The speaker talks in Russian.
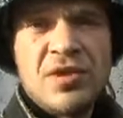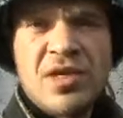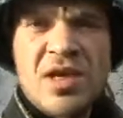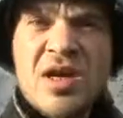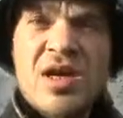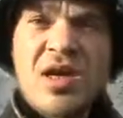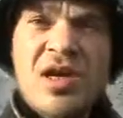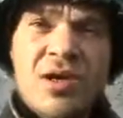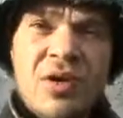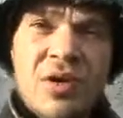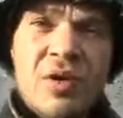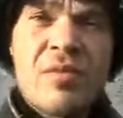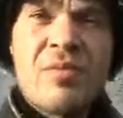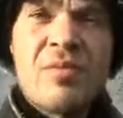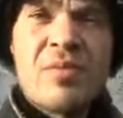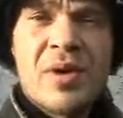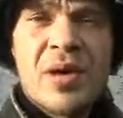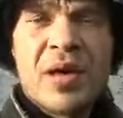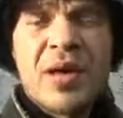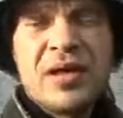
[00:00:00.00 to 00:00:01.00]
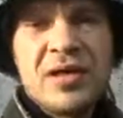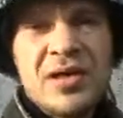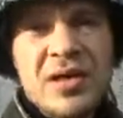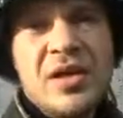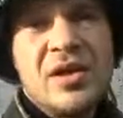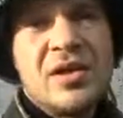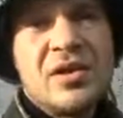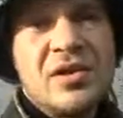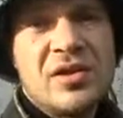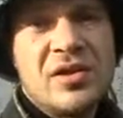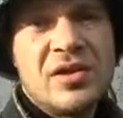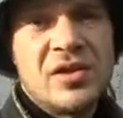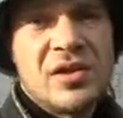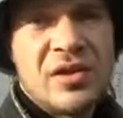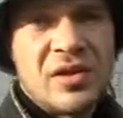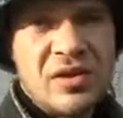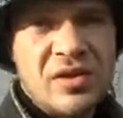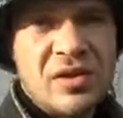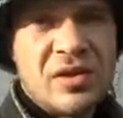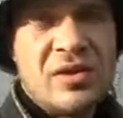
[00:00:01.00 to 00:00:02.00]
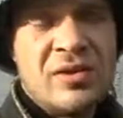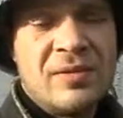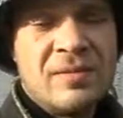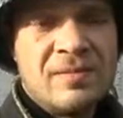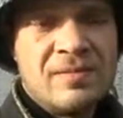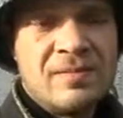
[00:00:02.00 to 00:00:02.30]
Синяком бы отделался ты,